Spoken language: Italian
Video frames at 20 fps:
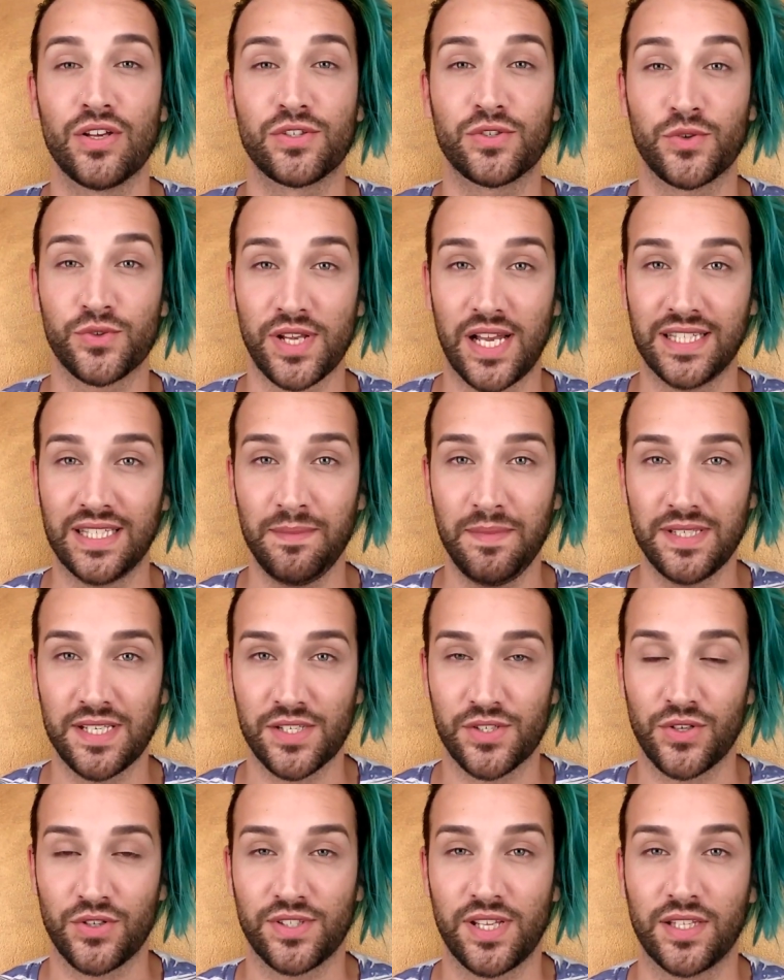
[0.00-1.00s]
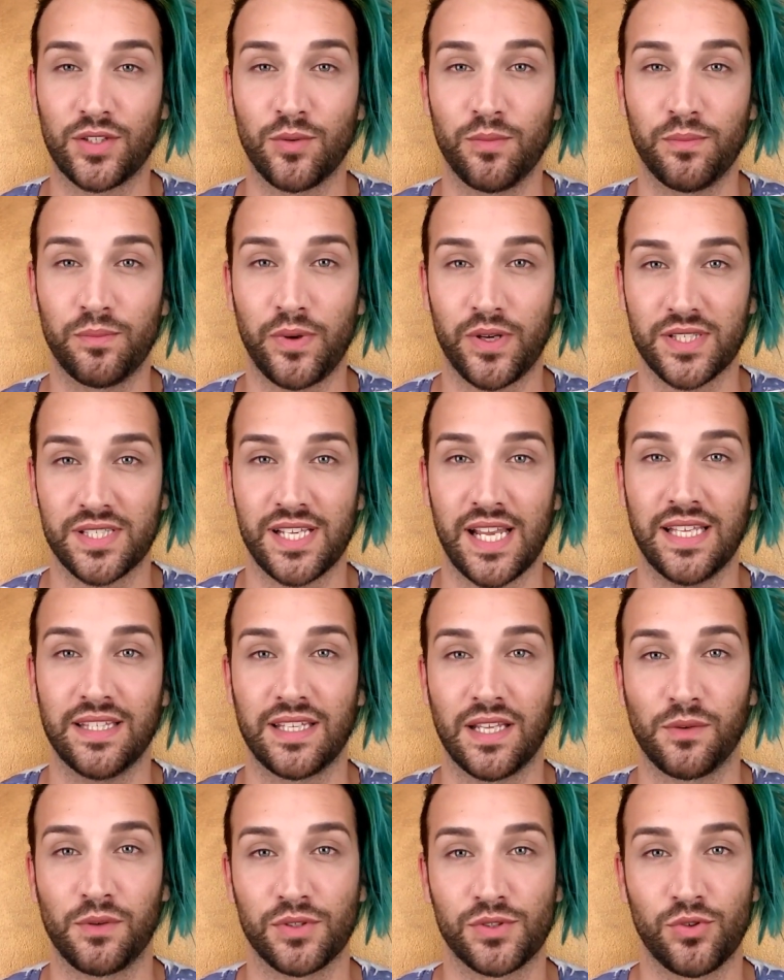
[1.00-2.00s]
Scusatemi se sono stato un po'
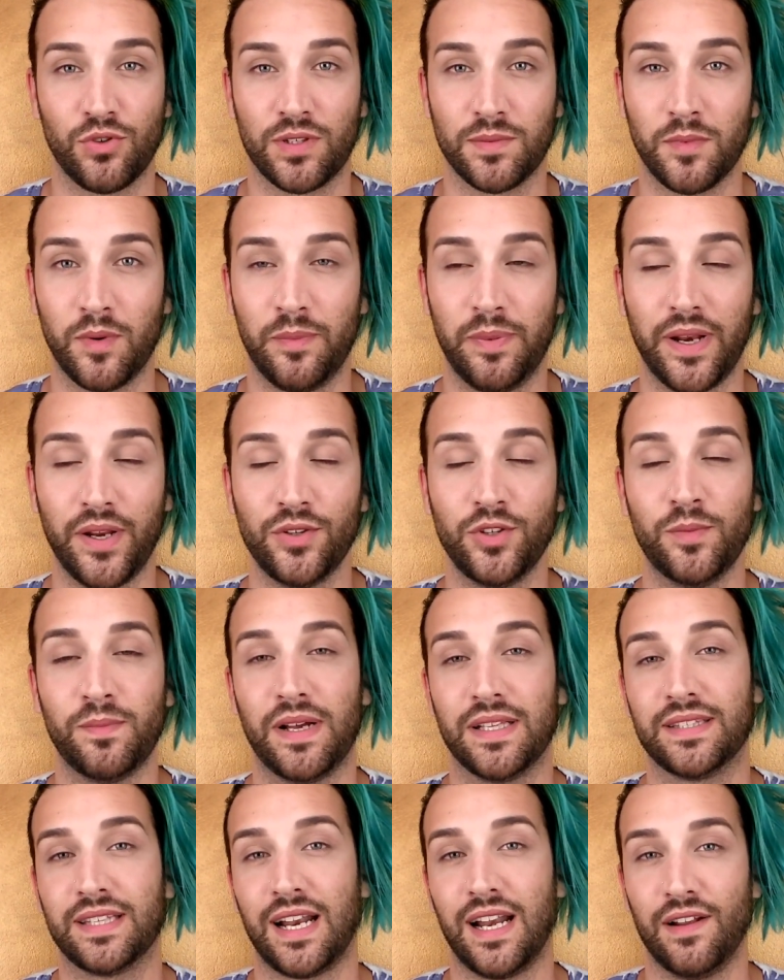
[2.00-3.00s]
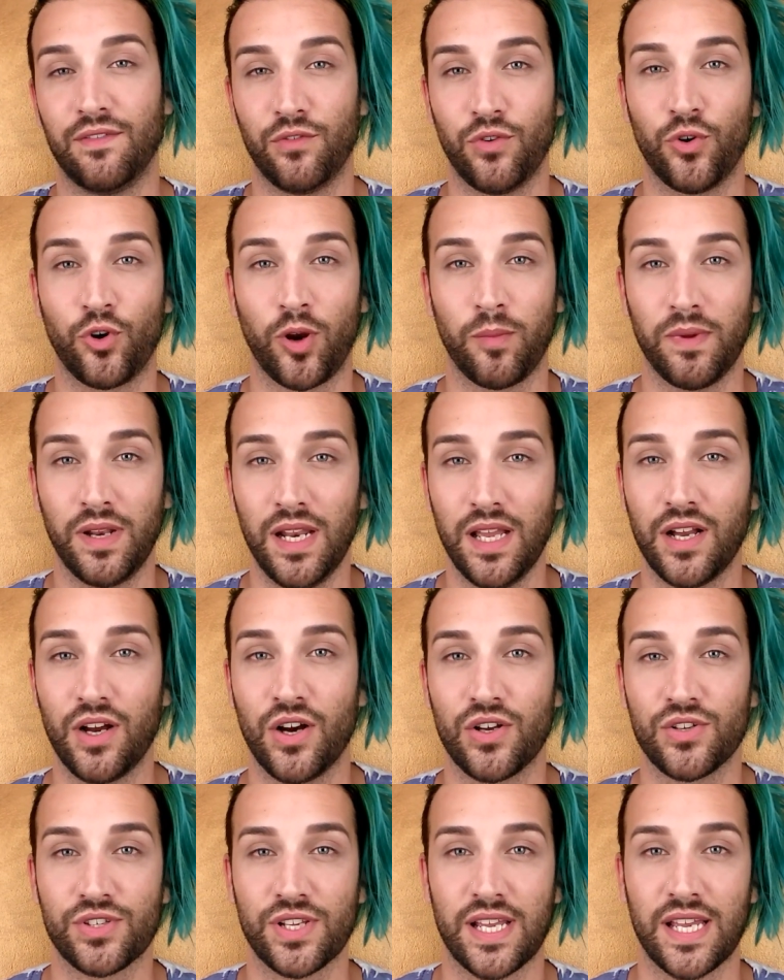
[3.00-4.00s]
assente in quest'ultimo periodo, ma tra lavoro e mille
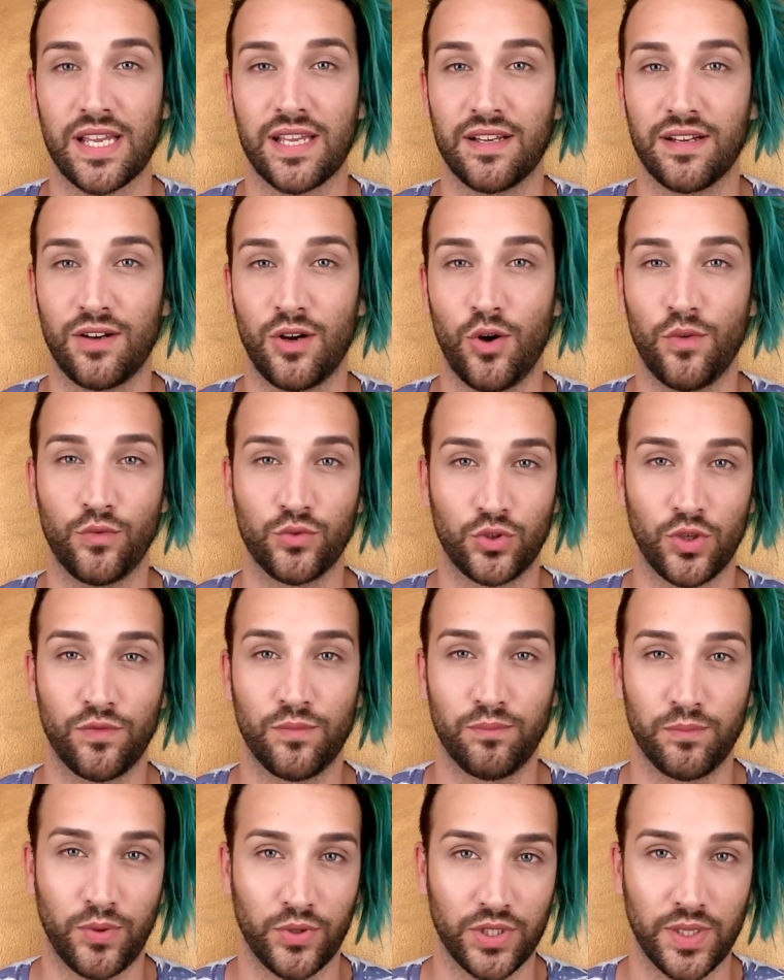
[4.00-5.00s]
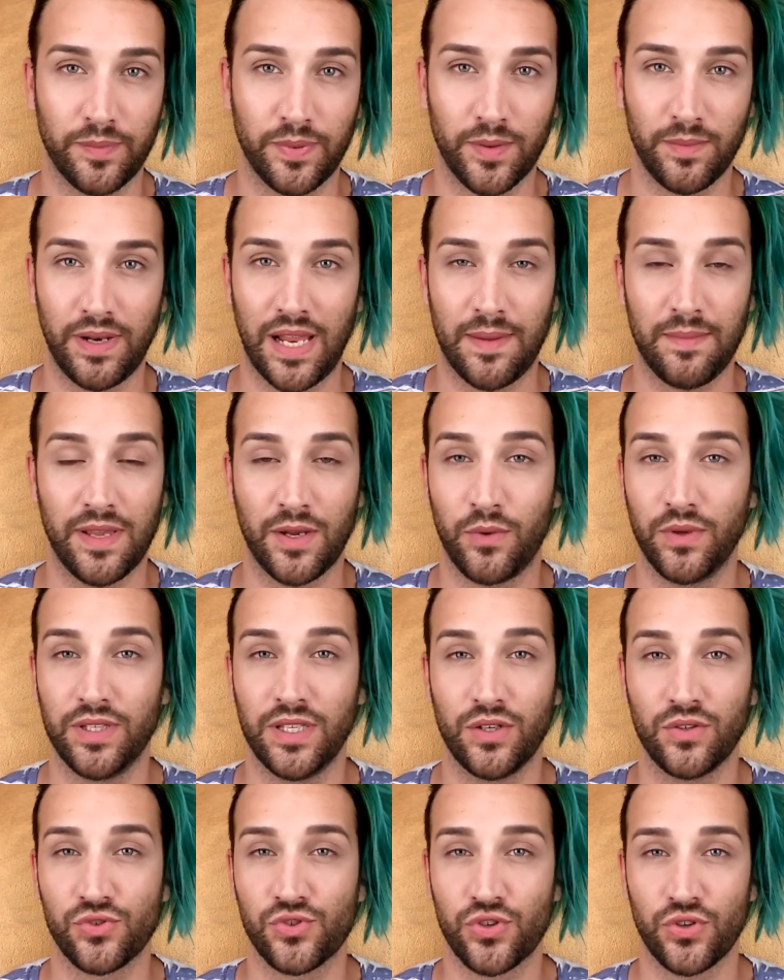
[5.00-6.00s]
cose ho avuto un po' di problemi e
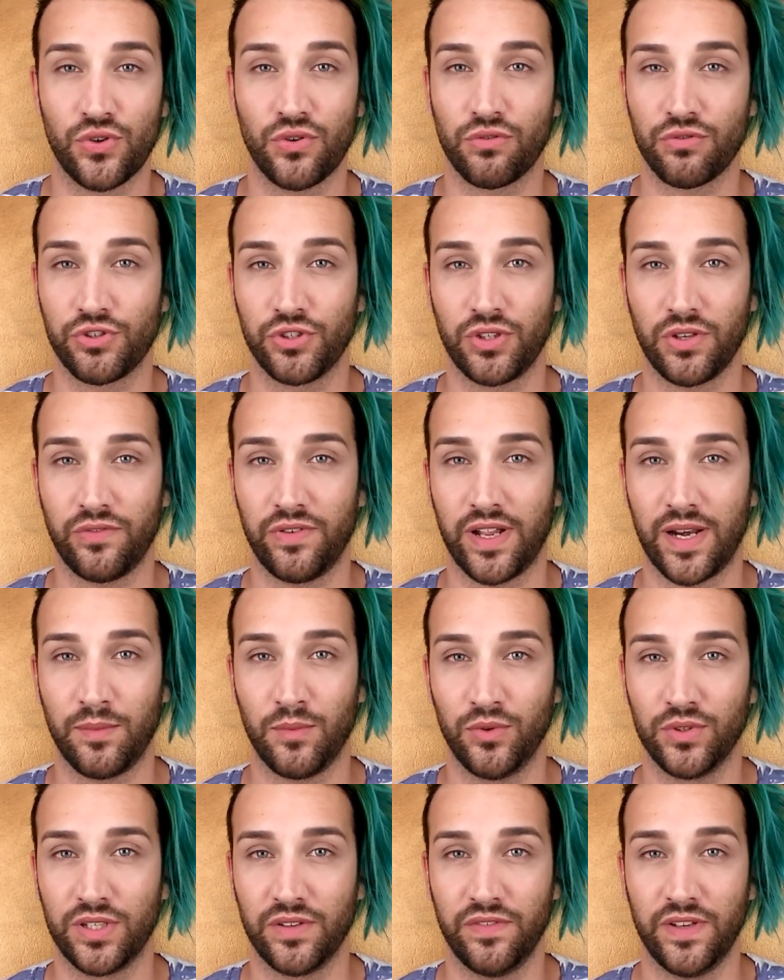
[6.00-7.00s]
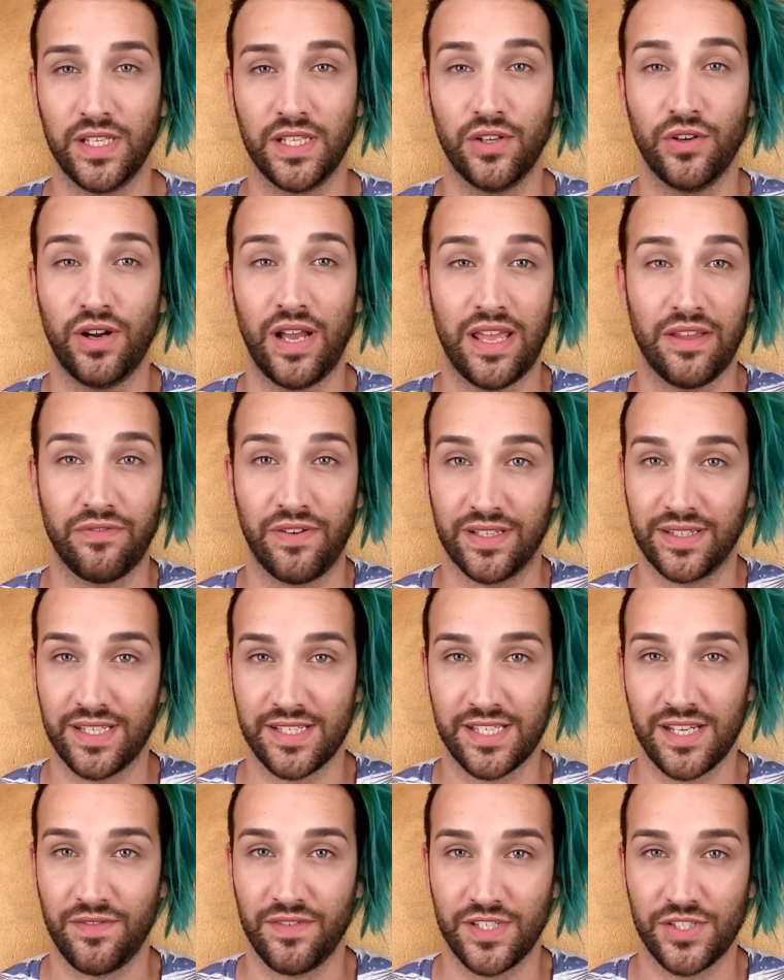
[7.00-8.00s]
quindi non sono riuscito a fare molti video e
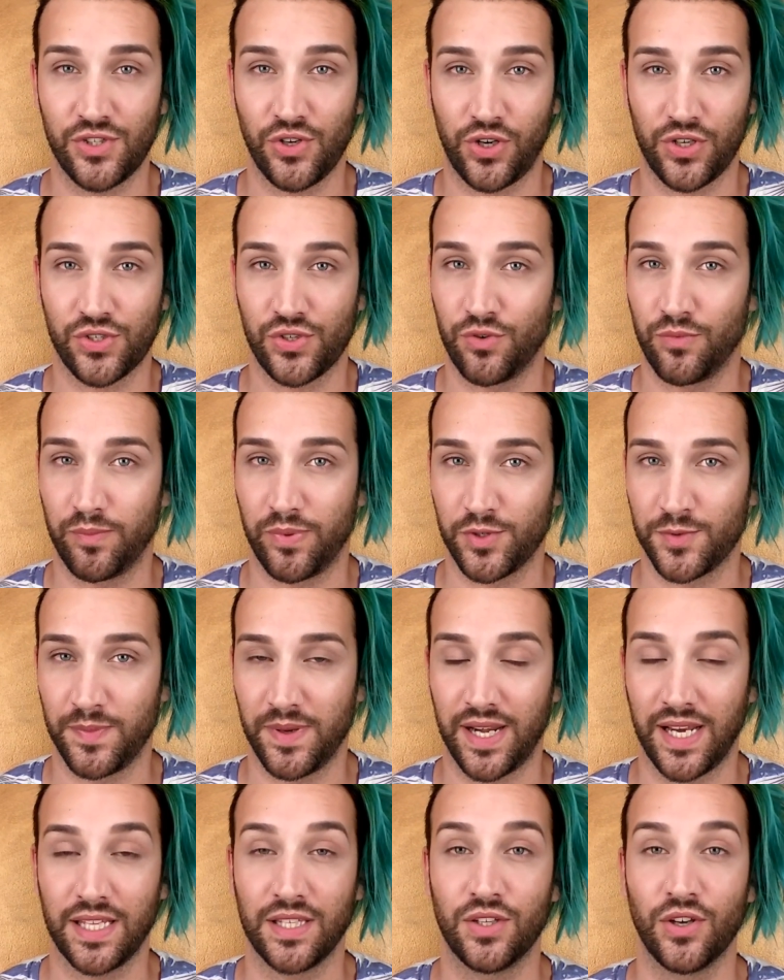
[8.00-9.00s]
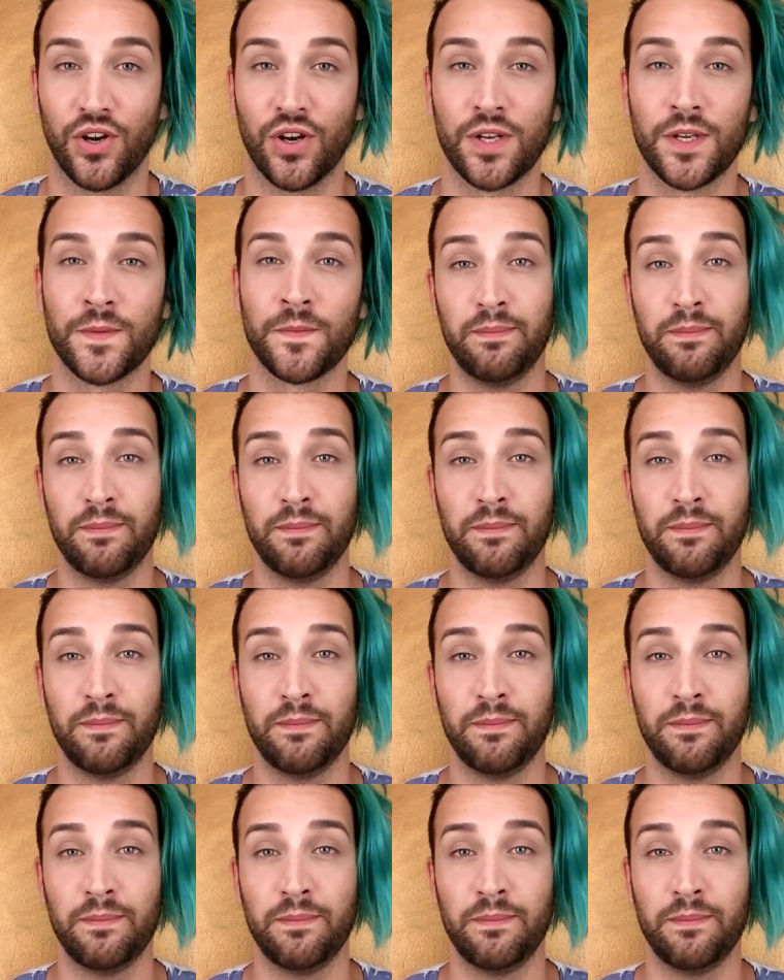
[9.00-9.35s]
infatti si è visto che sono un po' sparito.